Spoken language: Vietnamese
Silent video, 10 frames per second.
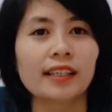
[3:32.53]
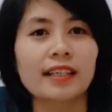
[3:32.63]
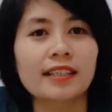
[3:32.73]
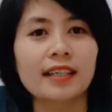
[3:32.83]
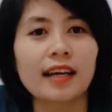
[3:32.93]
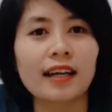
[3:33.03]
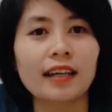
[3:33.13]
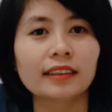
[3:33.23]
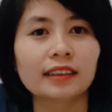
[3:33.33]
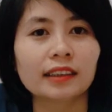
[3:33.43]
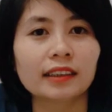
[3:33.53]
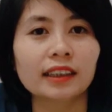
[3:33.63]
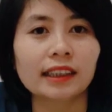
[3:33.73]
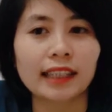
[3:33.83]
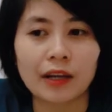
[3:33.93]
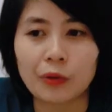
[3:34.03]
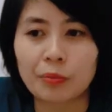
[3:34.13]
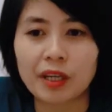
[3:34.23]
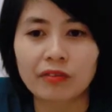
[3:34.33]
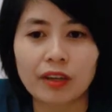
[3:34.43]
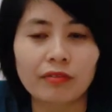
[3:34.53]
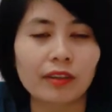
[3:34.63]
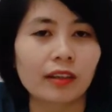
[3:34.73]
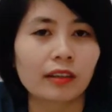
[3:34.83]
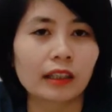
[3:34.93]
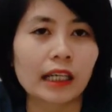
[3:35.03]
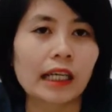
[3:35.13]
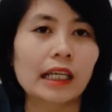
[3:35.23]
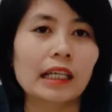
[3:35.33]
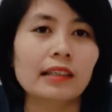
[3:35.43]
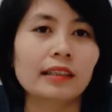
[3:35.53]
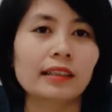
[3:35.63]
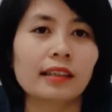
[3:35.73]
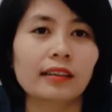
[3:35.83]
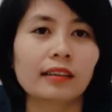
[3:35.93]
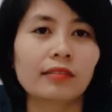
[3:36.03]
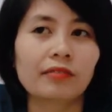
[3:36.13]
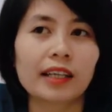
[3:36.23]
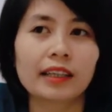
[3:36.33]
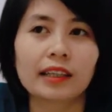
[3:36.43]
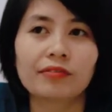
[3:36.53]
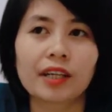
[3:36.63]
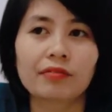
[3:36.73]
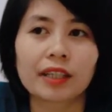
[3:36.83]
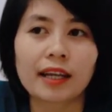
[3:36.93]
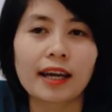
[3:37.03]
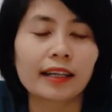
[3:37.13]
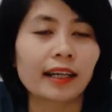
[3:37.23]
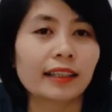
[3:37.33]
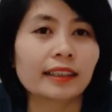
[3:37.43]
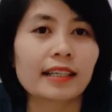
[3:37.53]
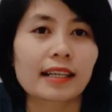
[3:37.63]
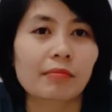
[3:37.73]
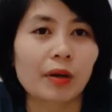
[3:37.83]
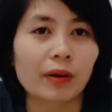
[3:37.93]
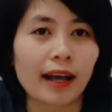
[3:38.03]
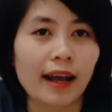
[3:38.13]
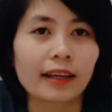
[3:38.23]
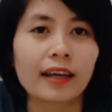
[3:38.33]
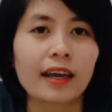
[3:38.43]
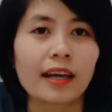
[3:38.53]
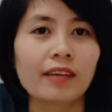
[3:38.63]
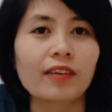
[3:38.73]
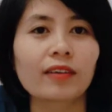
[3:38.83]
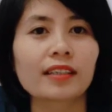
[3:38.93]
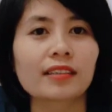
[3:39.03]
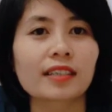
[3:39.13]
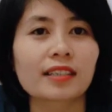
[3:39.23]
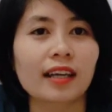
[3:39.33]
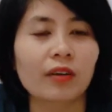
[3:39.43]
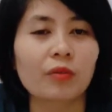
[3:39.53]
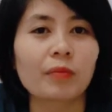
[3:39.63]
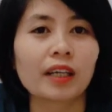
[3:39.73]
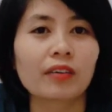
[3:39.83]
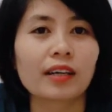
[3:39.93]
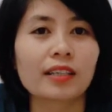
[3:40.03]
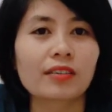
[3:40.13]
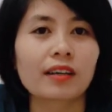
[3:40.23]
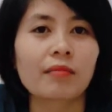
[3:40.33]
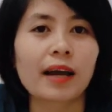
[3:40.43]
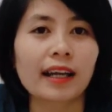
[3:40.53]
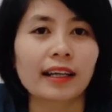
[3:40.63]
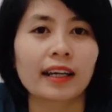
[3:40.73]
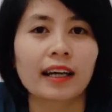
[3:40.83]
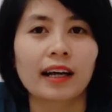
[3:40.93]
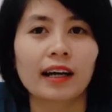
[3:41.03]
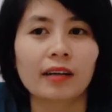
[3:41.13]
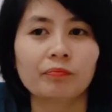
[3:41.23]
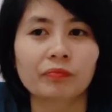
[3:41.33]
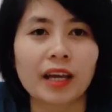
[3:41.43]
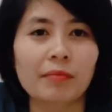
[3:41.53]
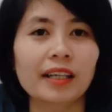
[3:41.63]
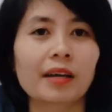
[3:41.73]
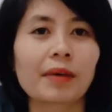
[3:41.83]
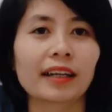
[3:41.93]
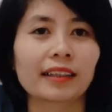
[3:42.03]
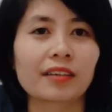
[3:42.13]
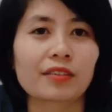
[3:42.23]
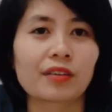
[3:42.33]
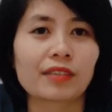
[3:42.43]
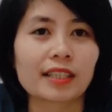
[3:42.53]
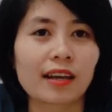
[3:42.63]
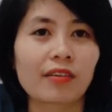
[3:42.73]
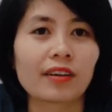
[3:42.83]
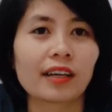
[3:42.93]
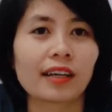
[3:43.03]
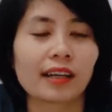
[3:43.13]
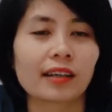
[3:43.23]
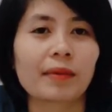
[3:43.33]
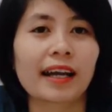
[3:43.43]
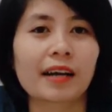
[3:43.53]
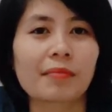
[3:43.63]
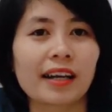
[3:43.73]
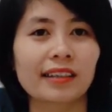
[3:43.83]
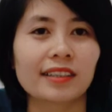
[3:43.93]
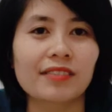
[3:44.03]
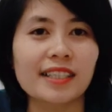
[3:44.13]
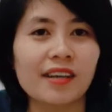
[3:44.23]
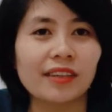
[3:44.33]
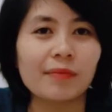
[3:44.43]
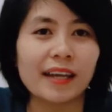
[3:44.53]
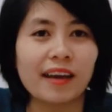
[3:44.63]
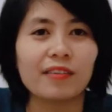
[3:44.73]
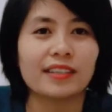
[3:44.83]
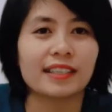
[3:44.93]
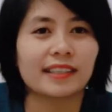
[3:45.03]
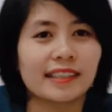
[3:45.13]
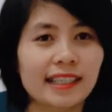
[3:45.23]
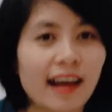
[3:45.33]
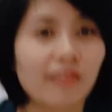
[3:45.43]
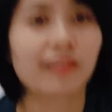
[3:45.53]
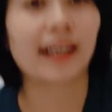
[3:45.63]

thì trên đây là những chia sẻ của mình về cái hiện về về vấn đề đấy là triệt sản mèo cái hy vọng là những chia sẻ của mình có ích cho các bạn um, cảm ơn các bạn đã theo dõi video hẹn gặp lại các bạn ở những video tiếp theo xin chào và